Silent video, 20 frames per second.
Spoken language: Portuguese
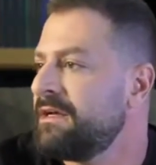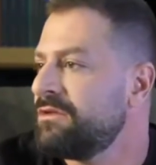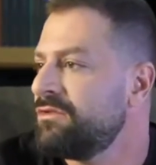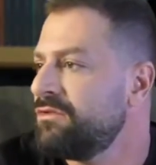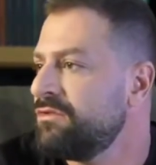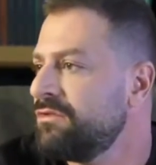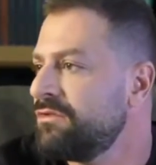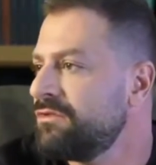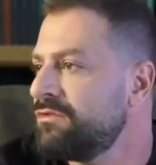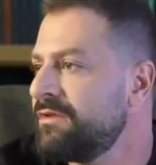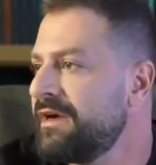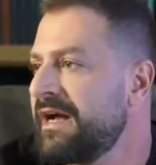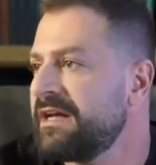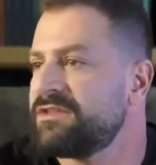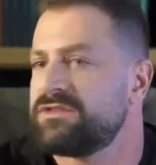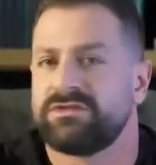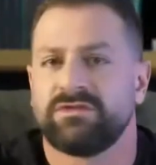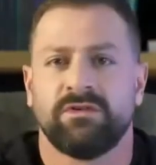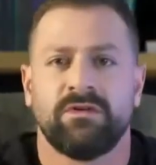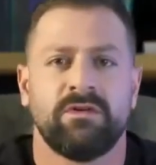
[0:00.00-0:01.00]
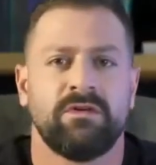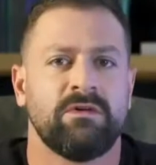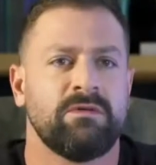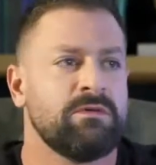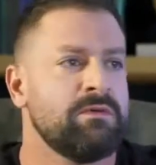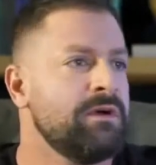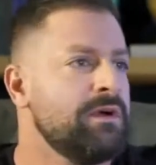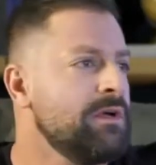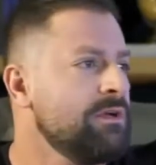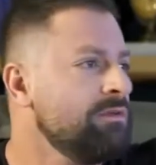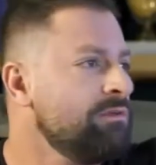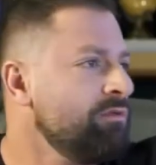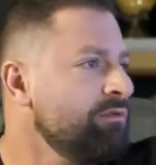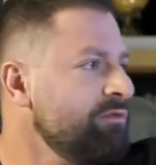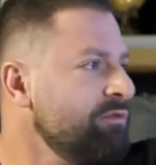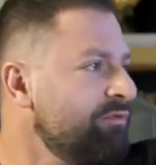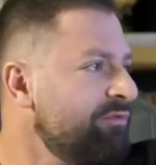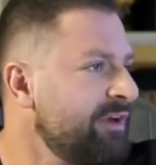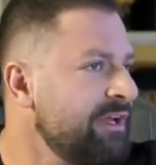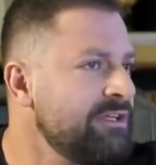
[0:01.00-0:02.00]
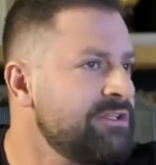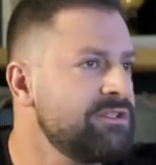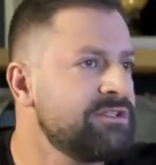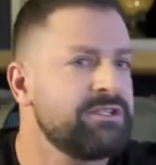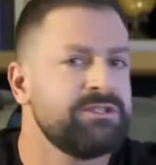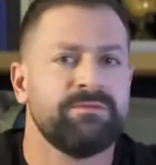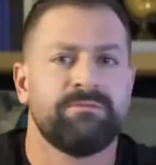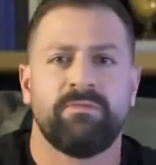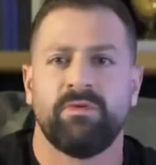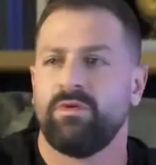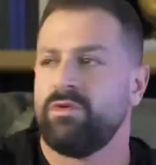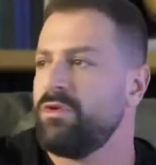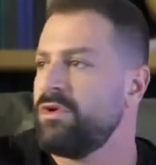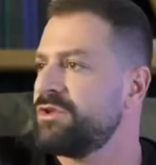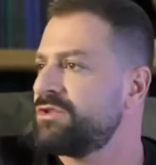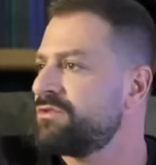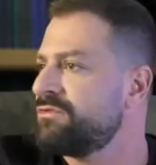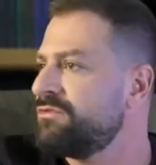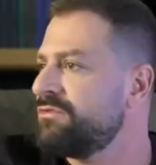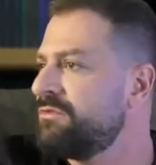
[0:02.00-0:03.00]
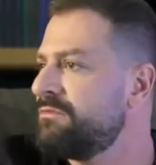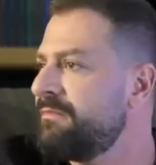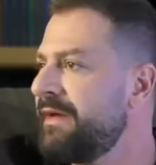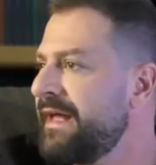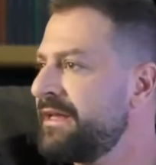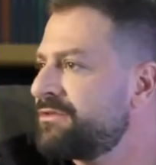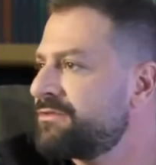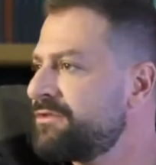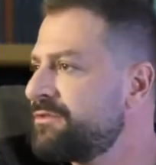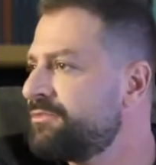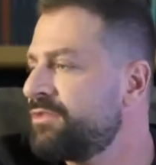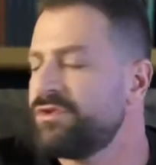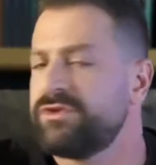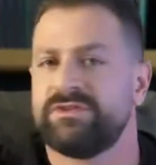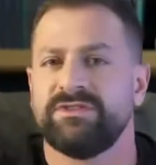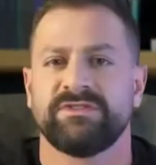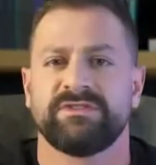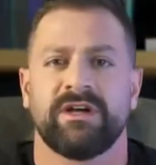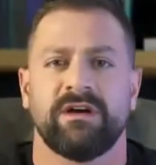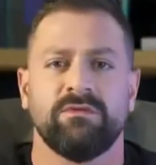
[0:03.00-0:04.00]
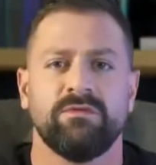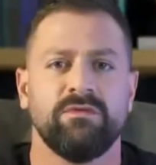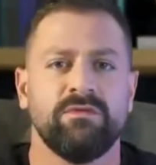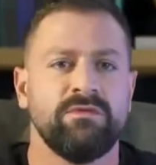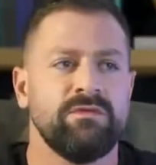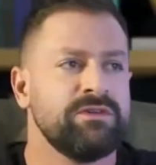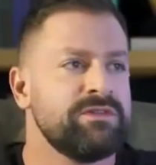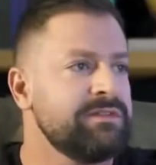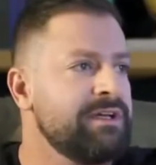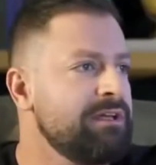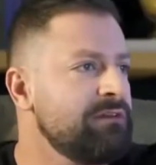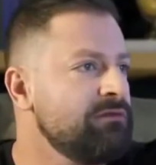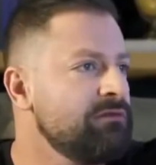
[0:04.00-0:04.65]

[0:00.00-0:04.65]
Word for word: do, do garçom, do, do, frentista de posto, do médico de posto de saúde, né?